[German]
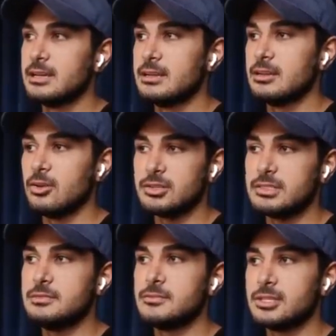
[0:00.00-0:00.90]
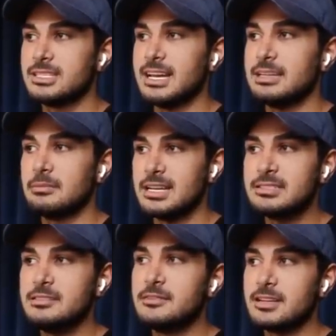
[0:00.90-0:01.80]
Leute, die wirklich eine
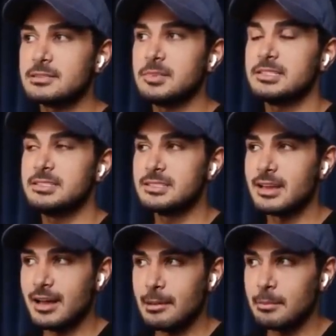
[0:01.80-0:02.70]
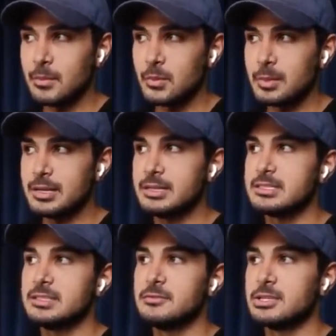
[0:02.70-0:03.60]
massive Expertise haben und bei denen
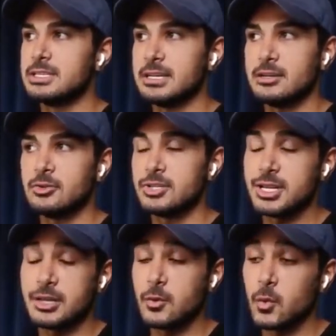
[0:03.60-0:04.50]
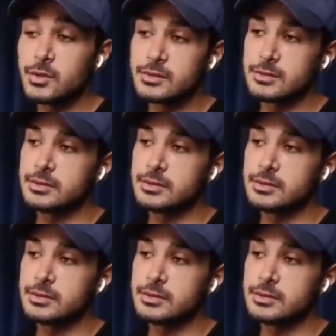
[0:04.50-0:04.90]
sich wirklich ein Coaching lohnt.